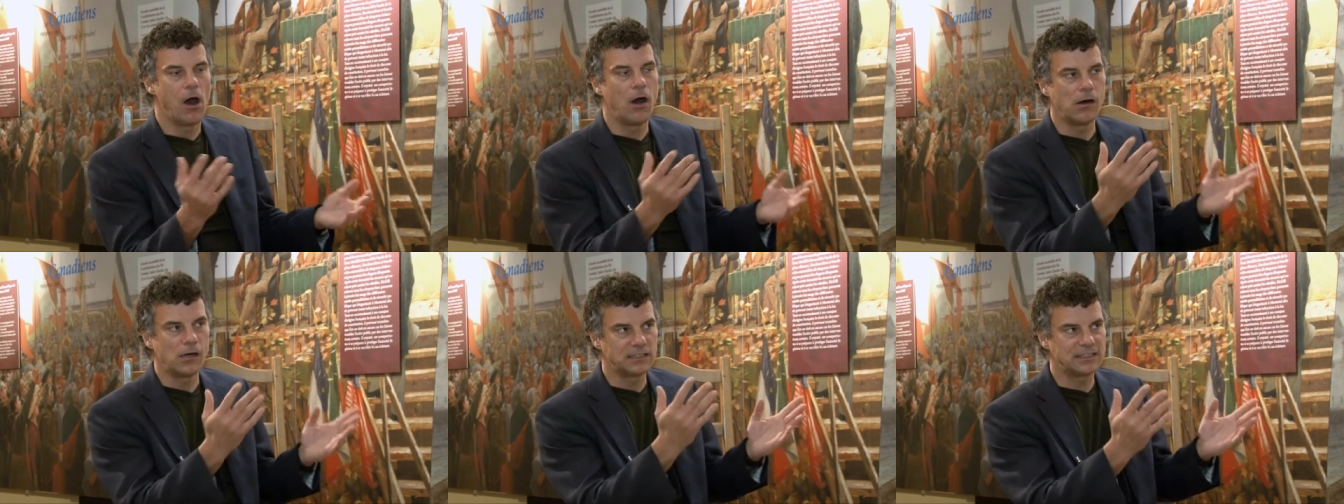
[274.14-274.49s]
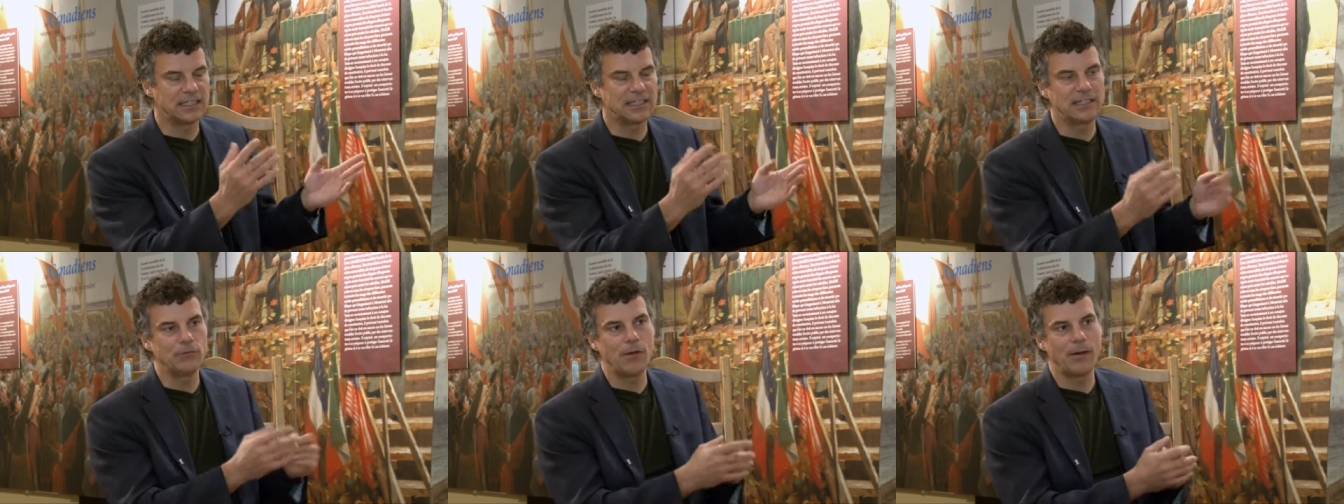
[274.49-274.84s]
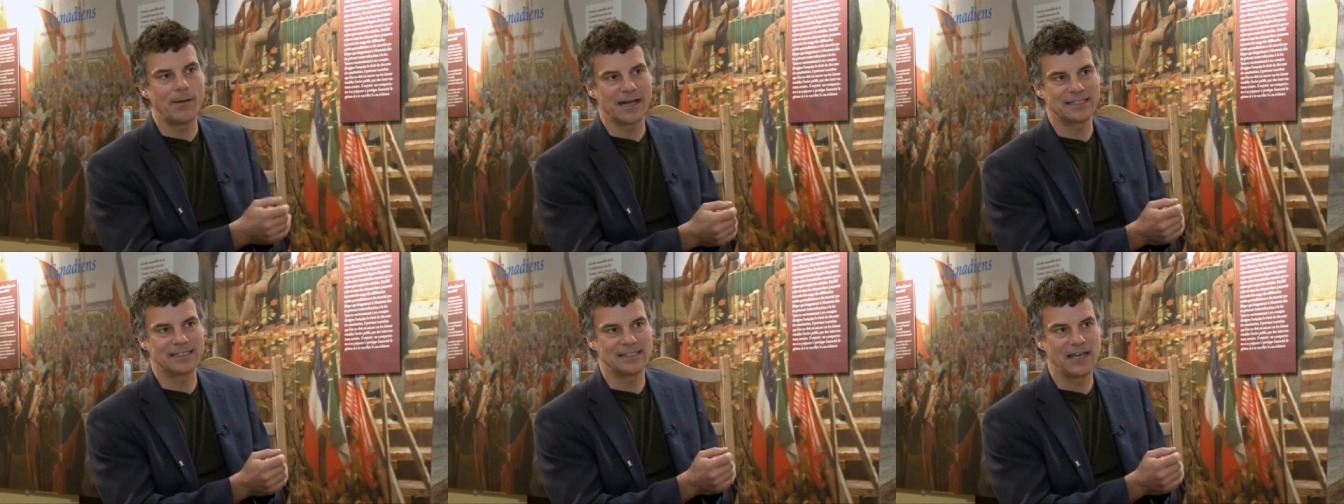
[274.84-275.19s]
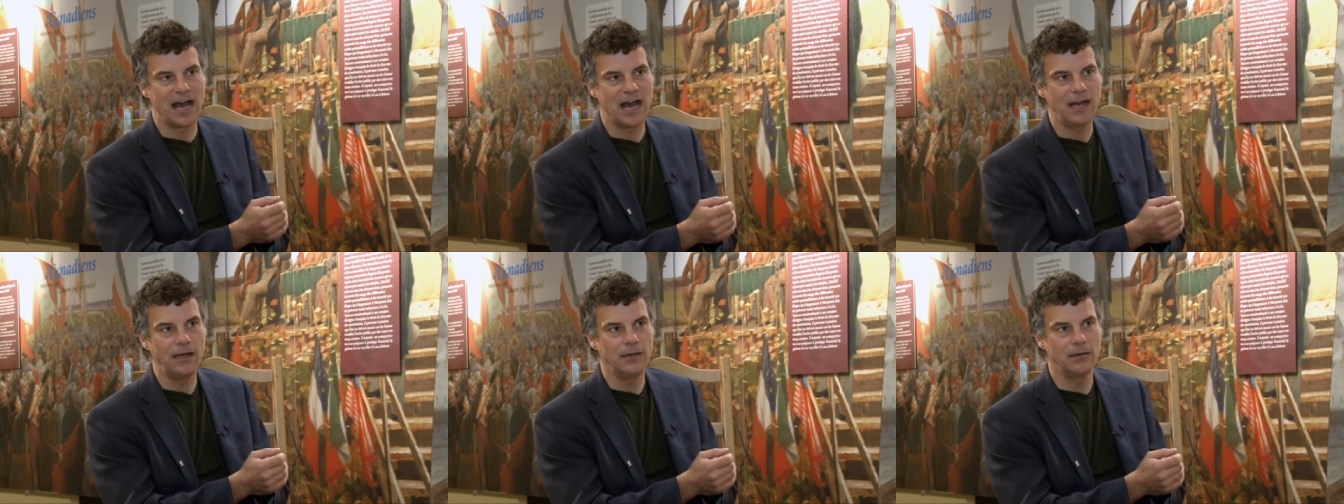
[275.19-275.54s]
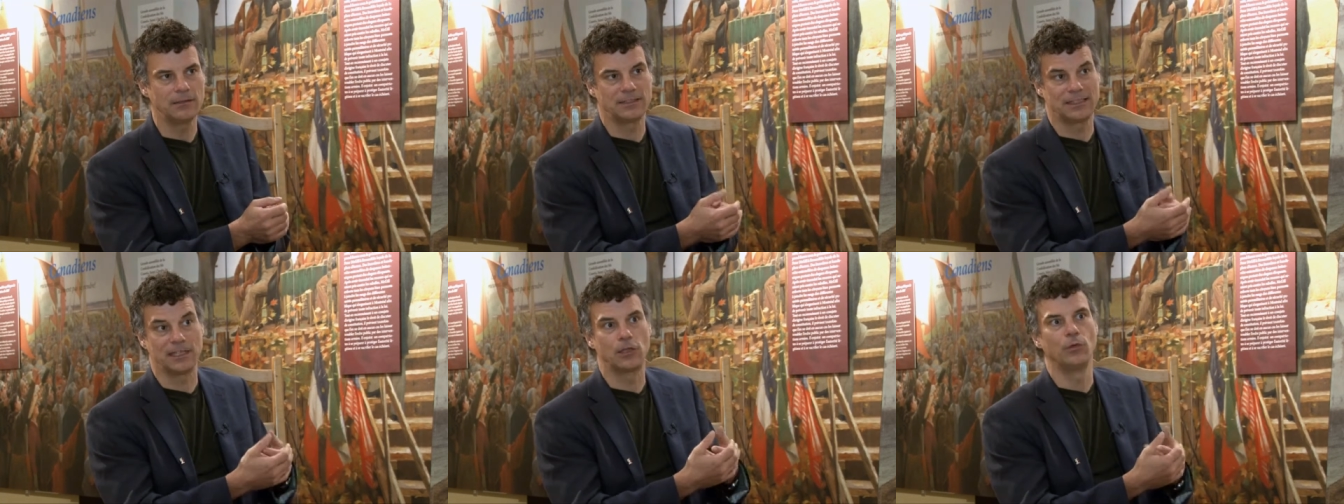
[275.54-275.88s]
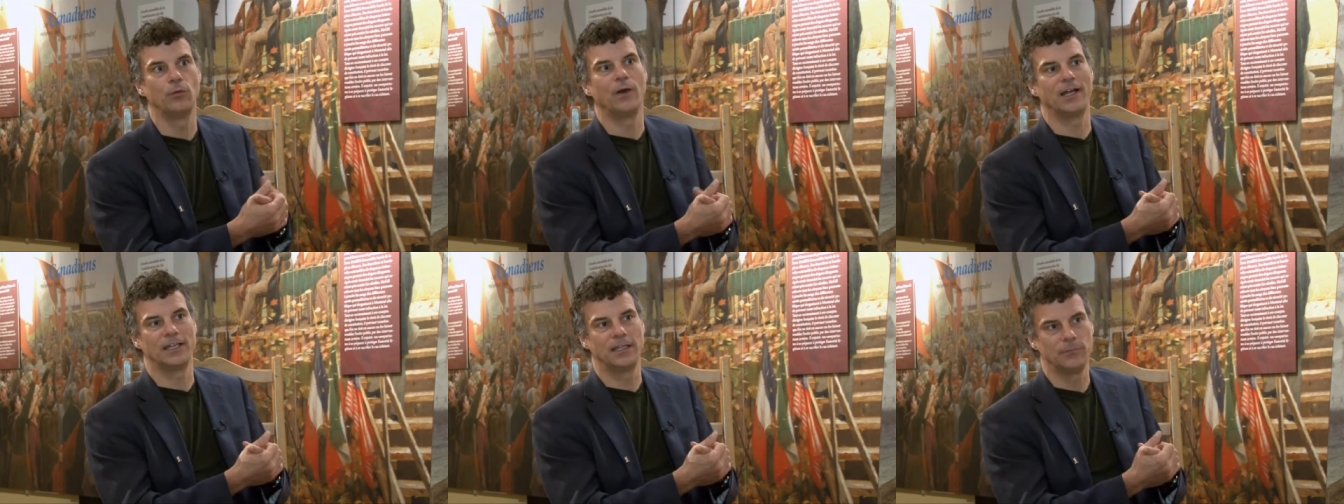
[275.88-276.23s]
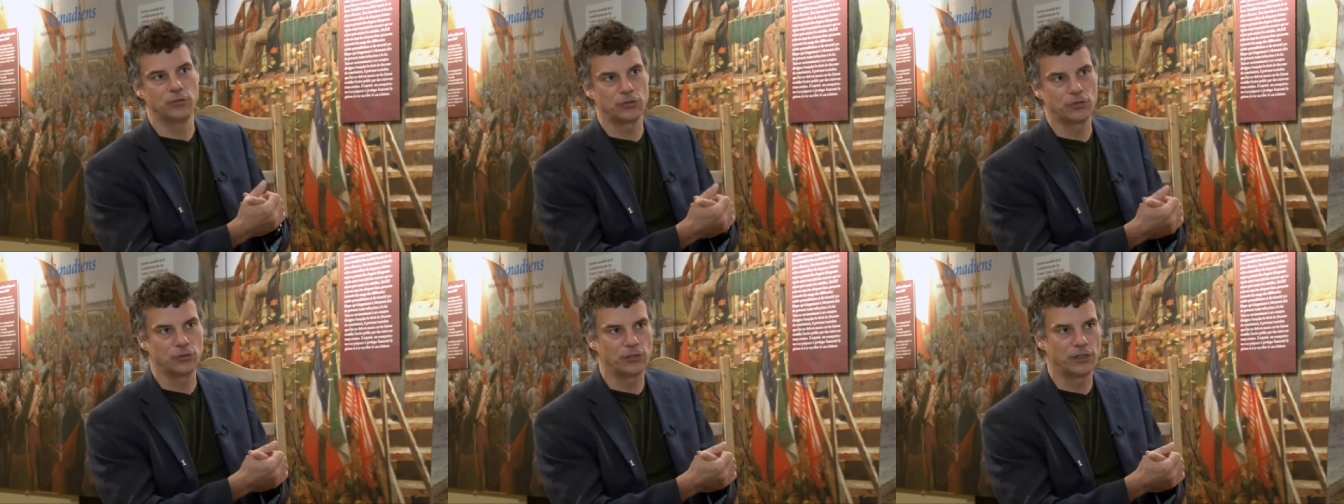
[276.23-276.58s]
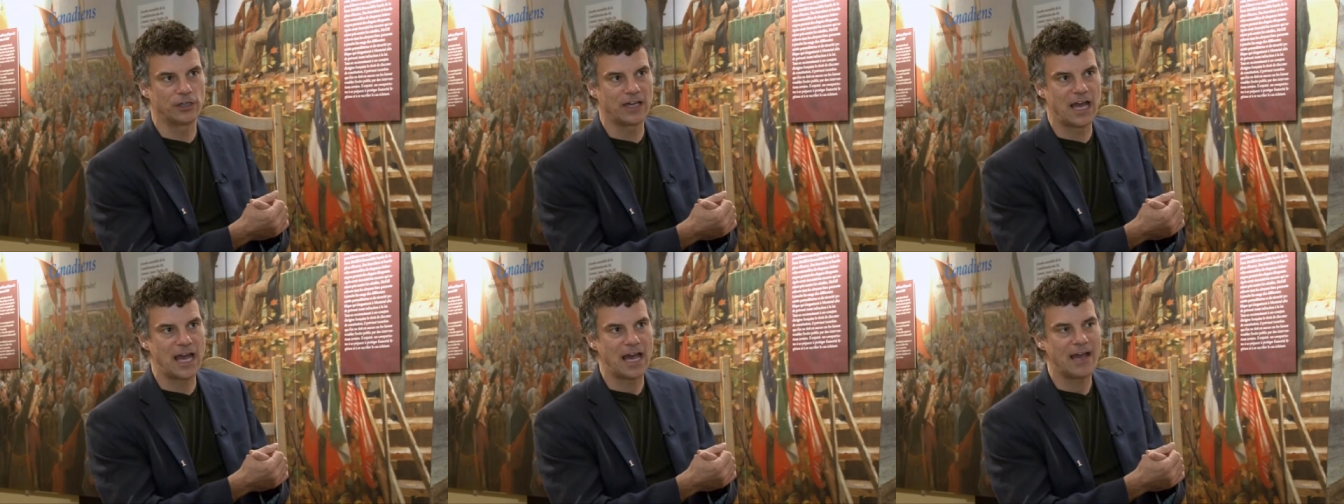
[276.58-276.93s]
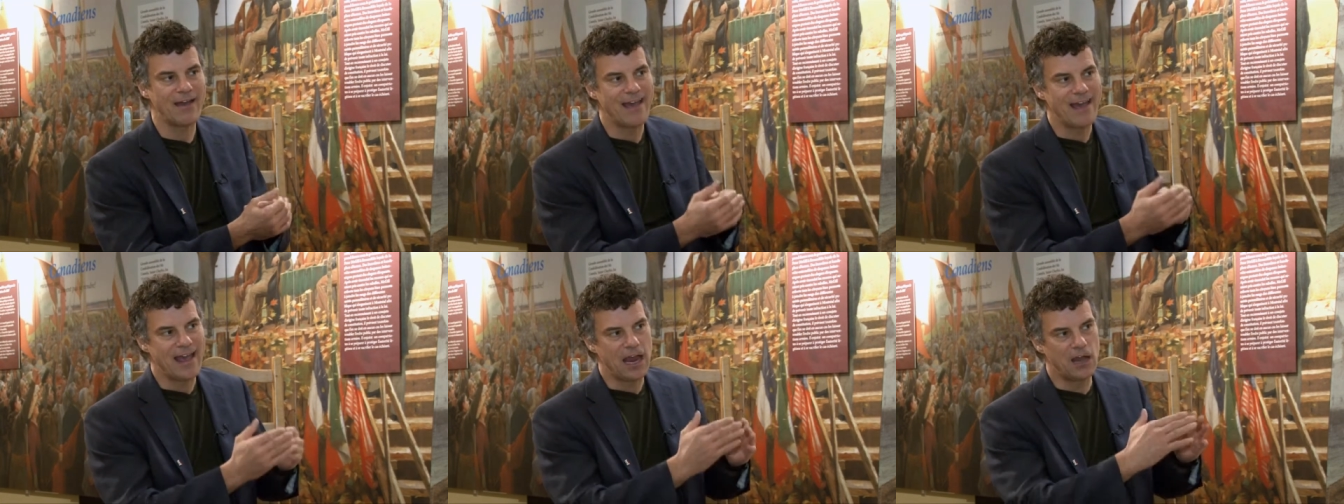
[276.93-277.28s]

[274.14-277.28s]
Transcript: Or, cette loi martiale, cette loi des mesures de guerre,